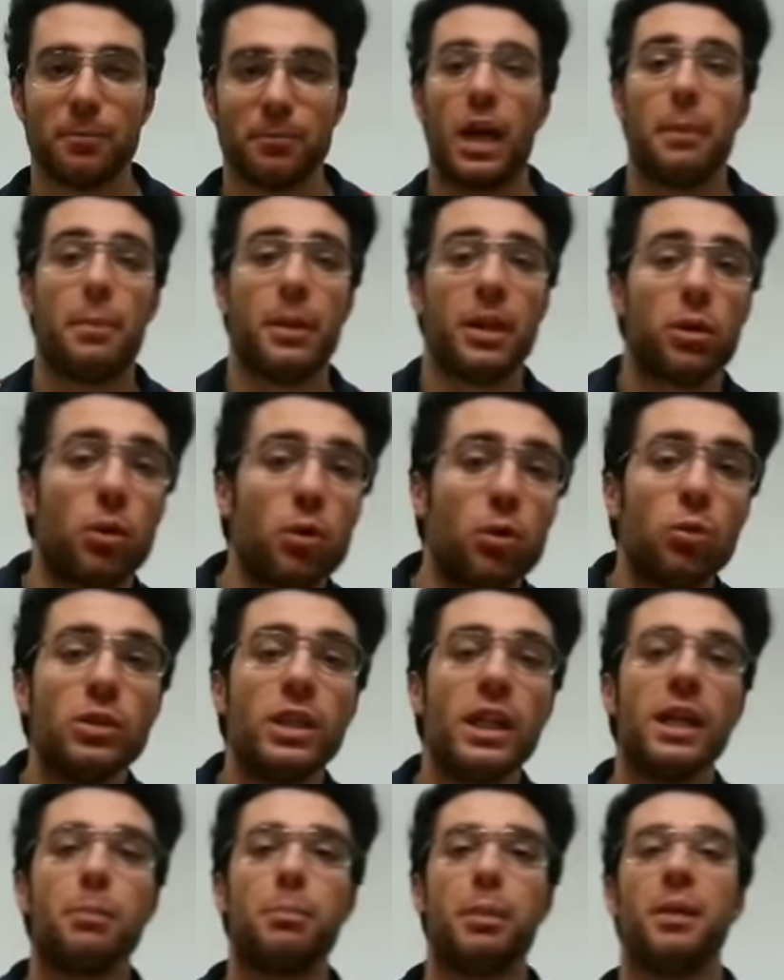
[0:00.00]
E per
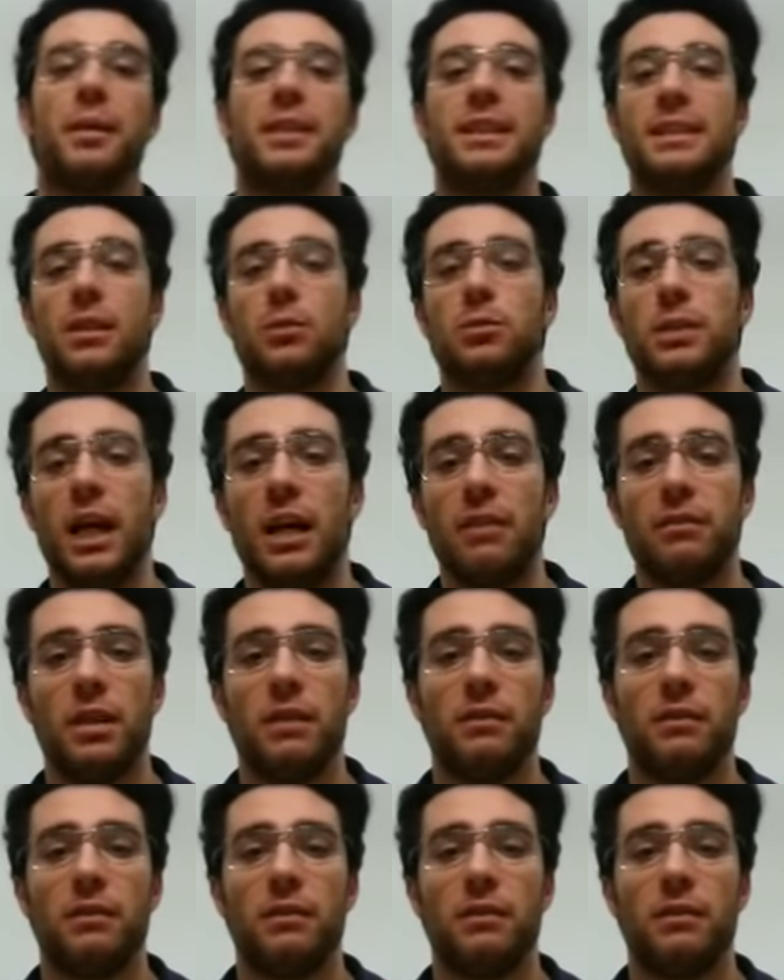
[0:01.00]
concludere, prima di salutarvi,